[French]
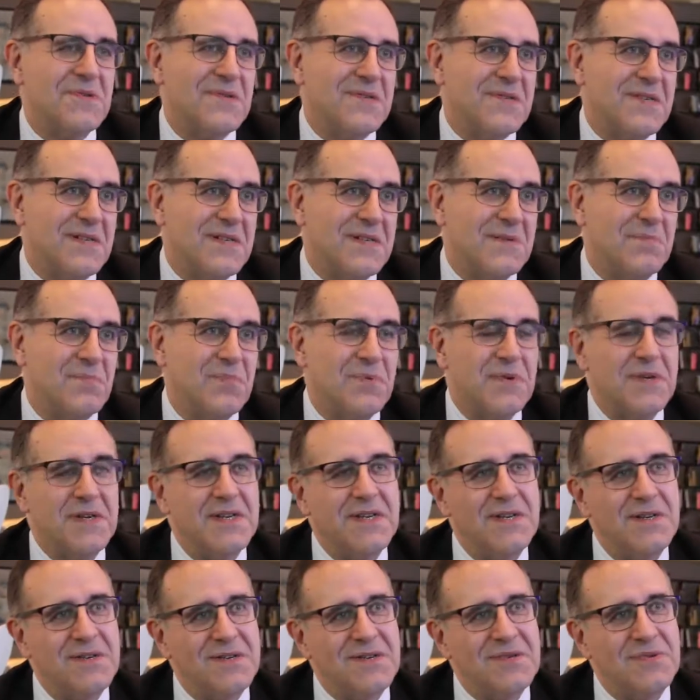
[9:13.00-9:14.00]

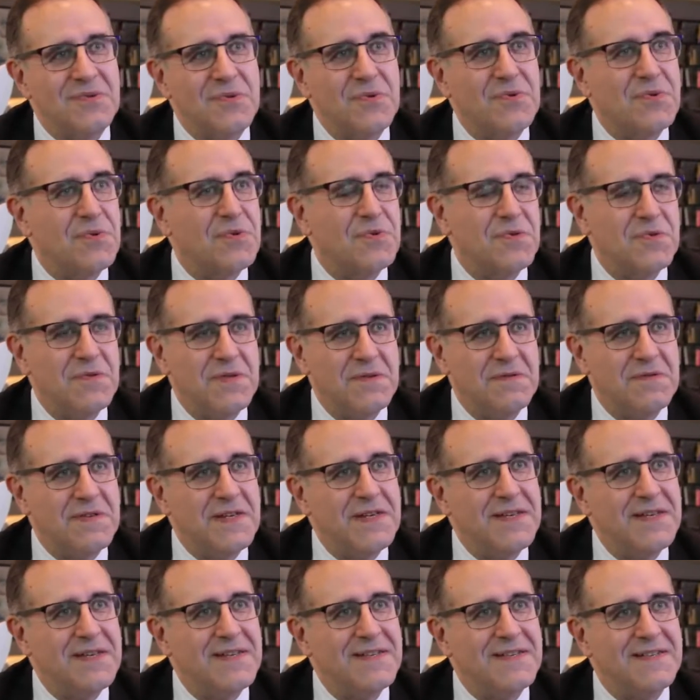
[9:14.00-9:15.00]
d'explorer euh, d'autres
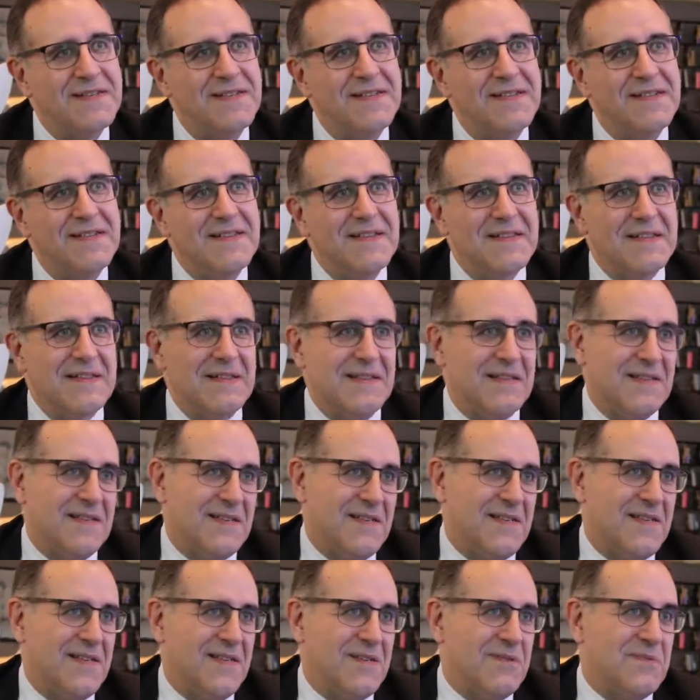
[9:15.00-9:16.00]
univers.
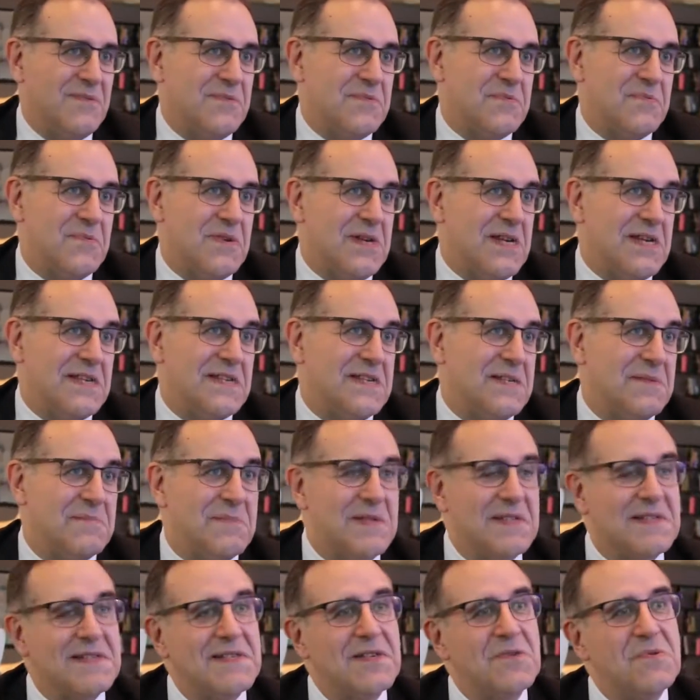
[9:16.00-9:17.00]
Et voilà, c'est
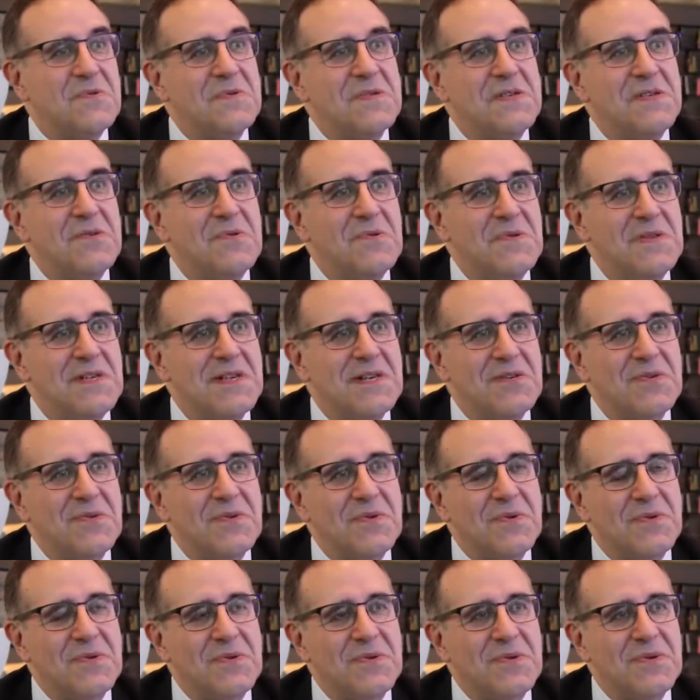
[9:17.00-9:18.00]
peut-être ça aussi le lien
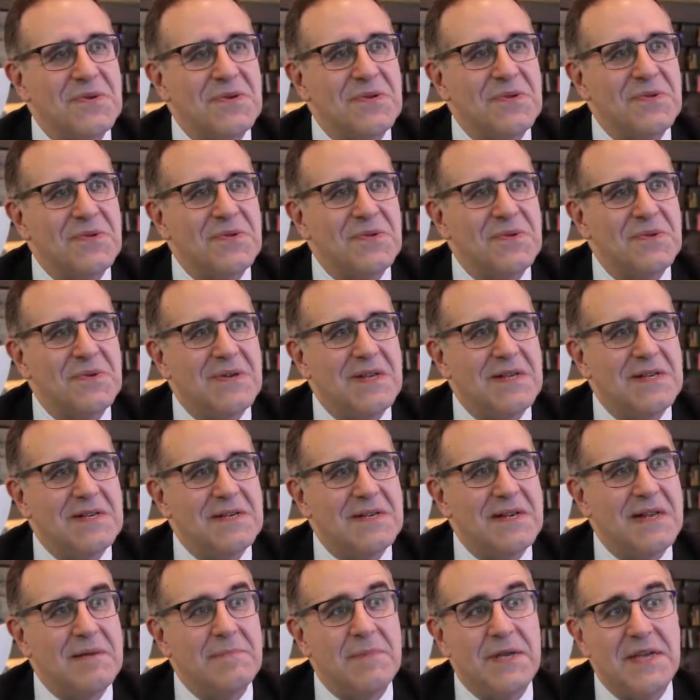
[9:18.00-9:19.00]
entre, entre la,
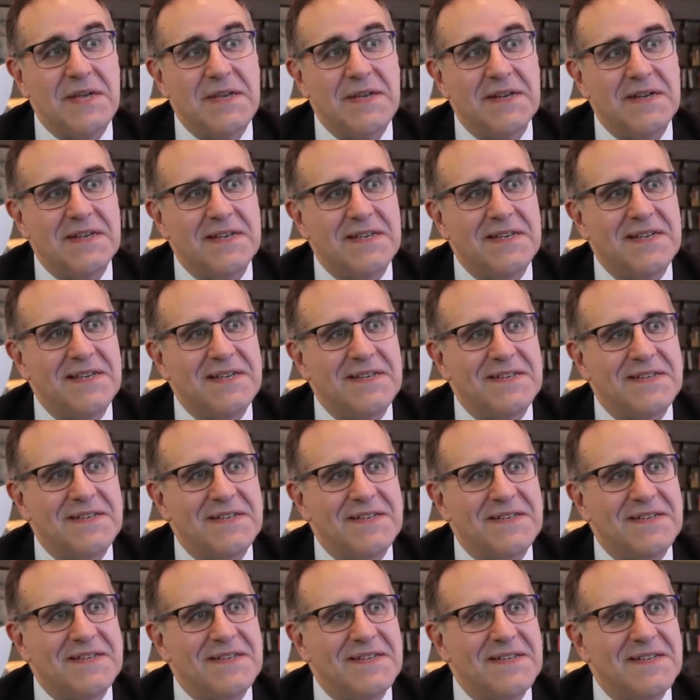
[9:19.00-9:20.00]
la mer et,
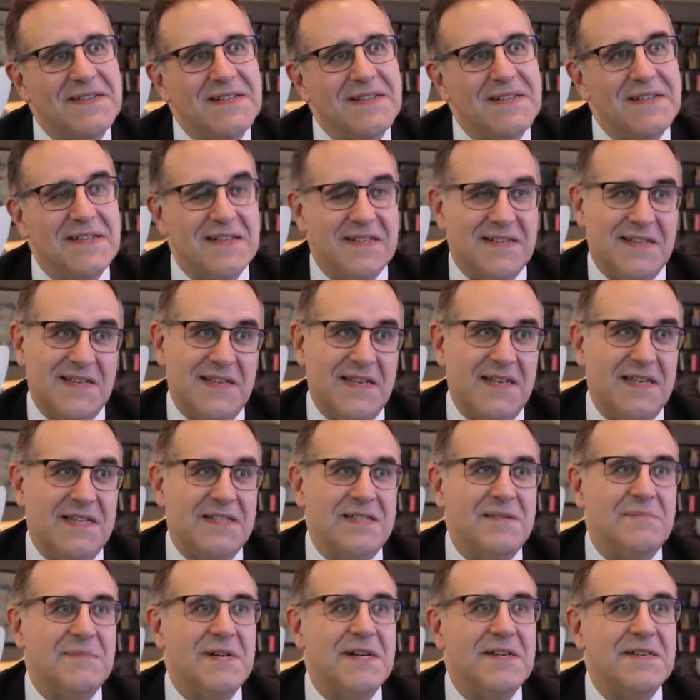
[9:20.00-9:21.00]
et
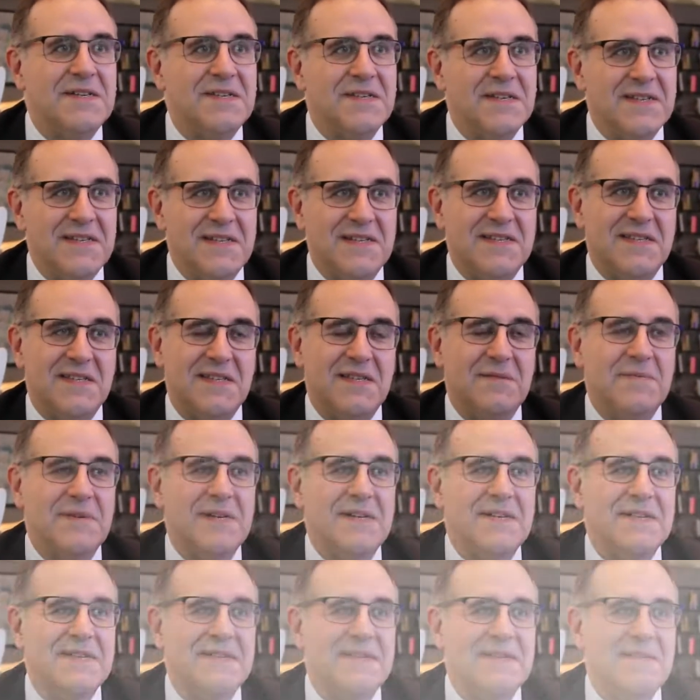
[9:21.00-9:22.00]
les images et le cinéma.